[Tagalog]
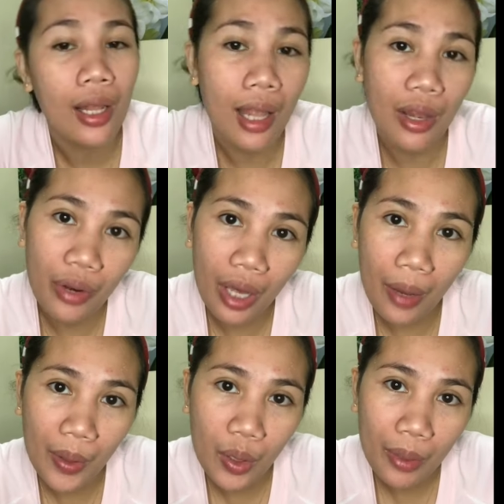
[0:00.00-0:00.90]
lalo na
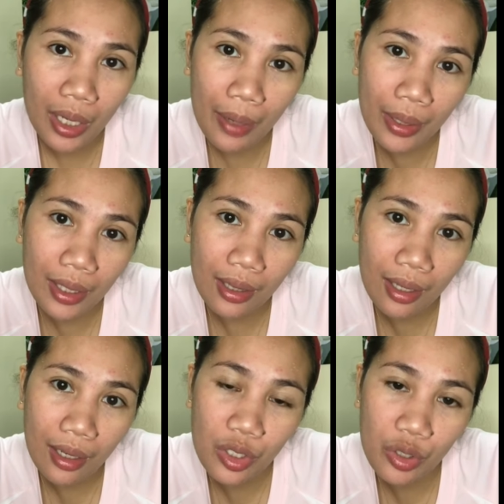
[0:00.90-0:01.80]
kapag gumagamit ka
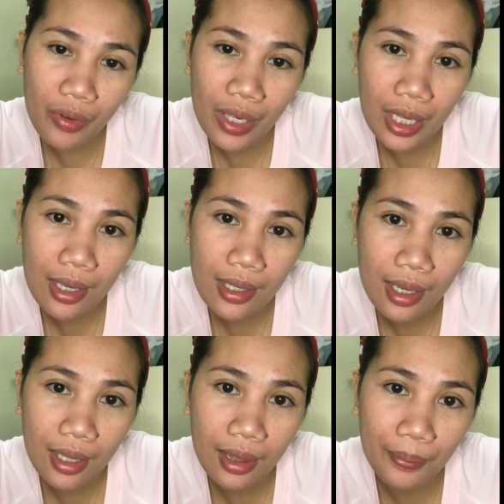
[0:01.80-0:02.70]
ng rejuvenating
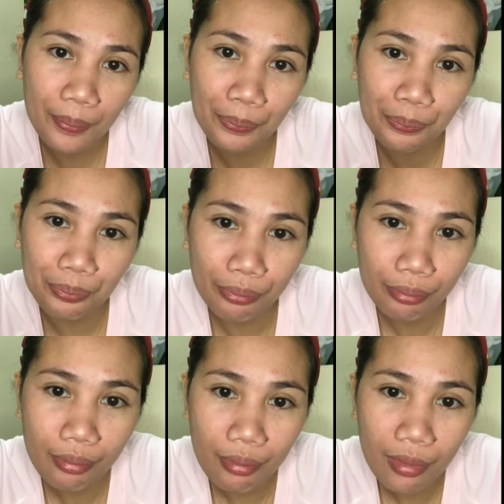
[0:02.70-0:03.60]
set.
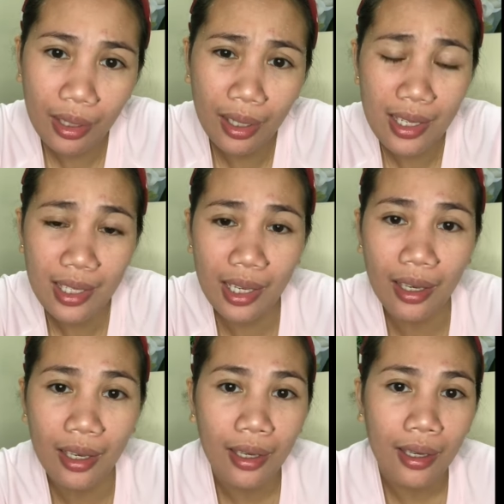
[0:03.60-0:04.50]
Kasi,
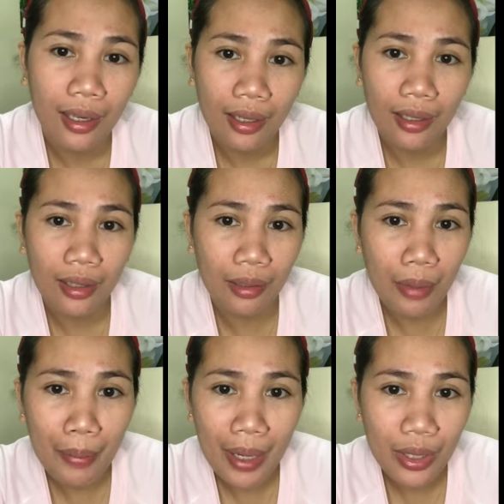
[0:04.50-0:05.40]

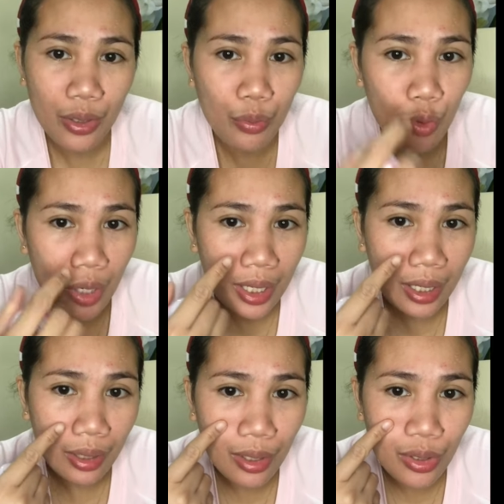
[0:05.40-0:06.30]
nagbabalat yung mukha
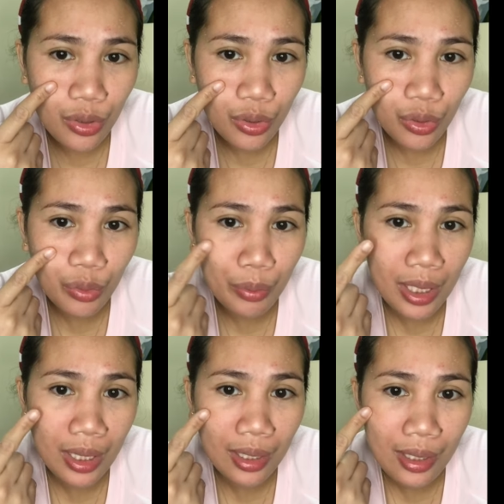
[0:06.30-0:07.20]
natin. So,
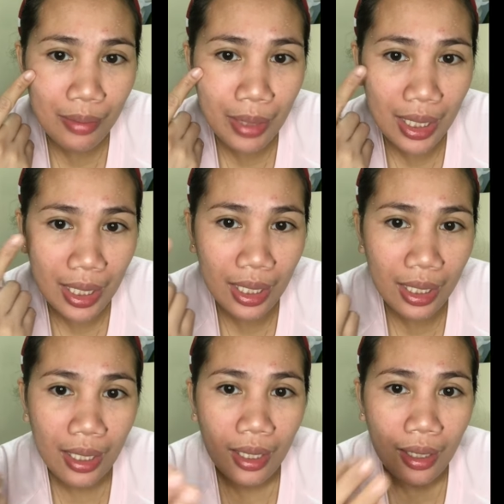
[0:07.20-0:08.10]
mean, meaning,
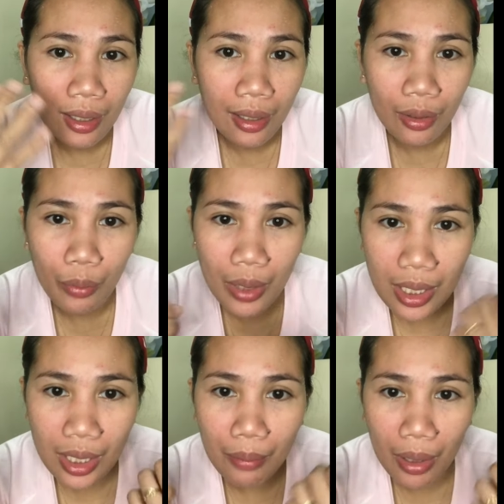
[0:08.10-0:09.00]
once
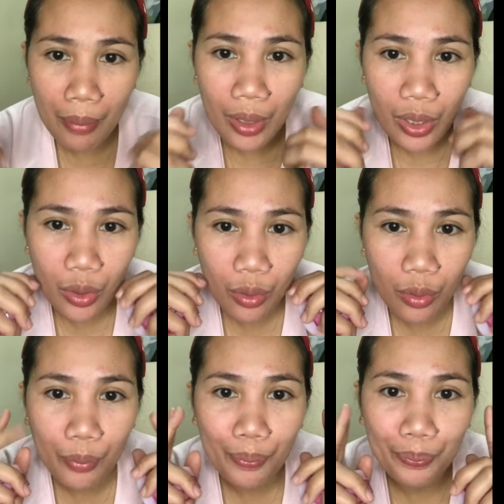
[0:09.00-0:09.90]
na nagbakpak yung
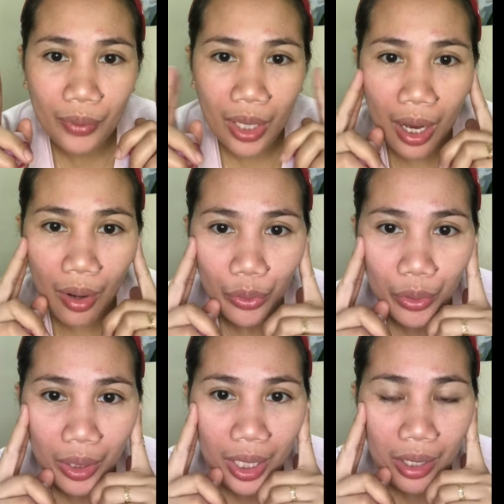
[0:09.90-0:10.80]

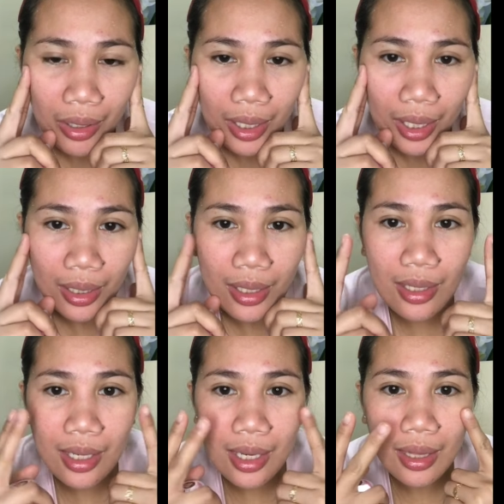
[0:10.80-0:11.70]
outer layer ng ating
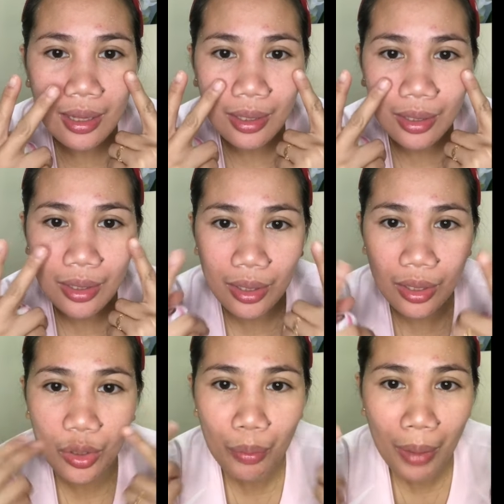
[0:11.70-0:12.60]
skin,
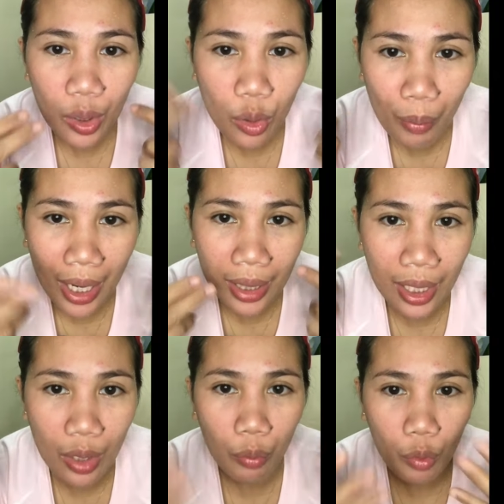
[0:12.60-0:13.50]
yung bagong balat
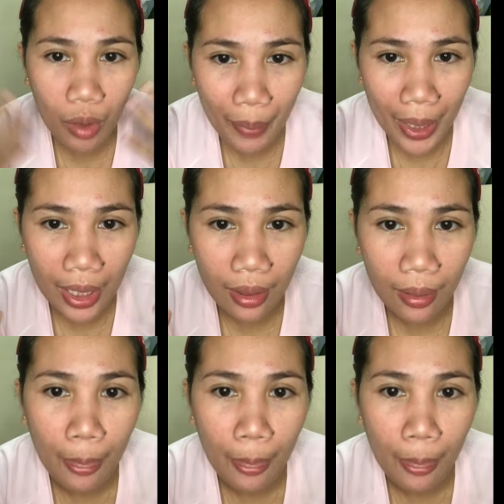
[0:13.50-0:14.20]
na yung mga palit.